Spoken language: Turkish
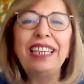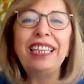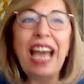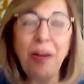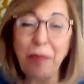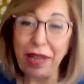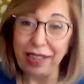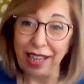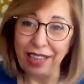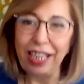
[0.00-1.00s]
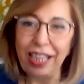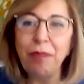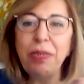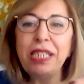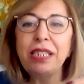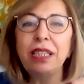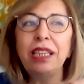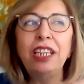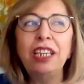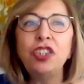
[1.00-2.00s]
gelmeden hani biz
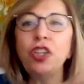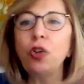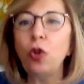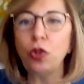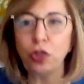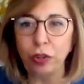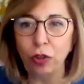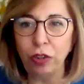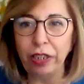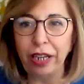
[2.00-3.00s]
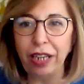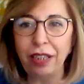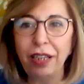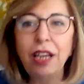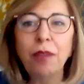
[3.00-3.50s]
ilişki koçları olarak